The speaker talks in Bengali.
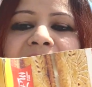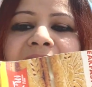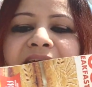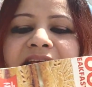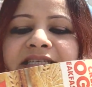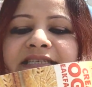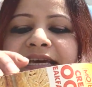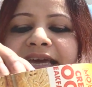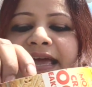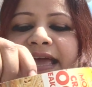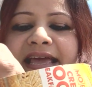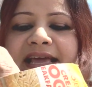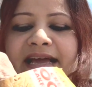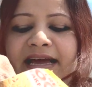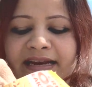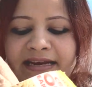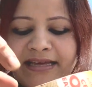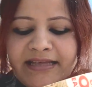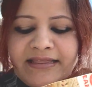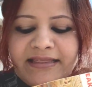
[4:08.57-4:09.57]
এই যে
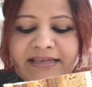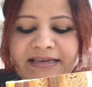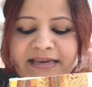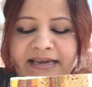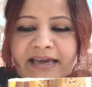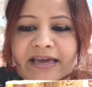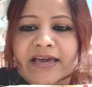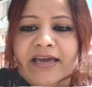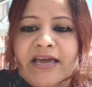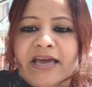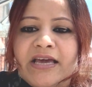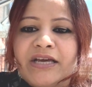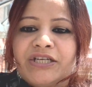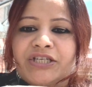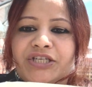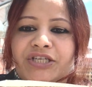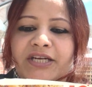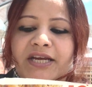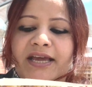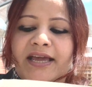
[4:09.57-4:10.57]
এখানে দিয়ে
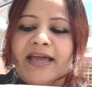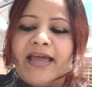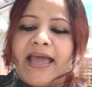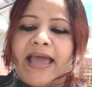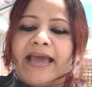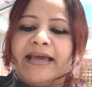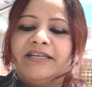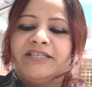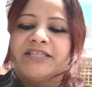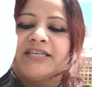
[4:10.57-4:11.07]
সে এই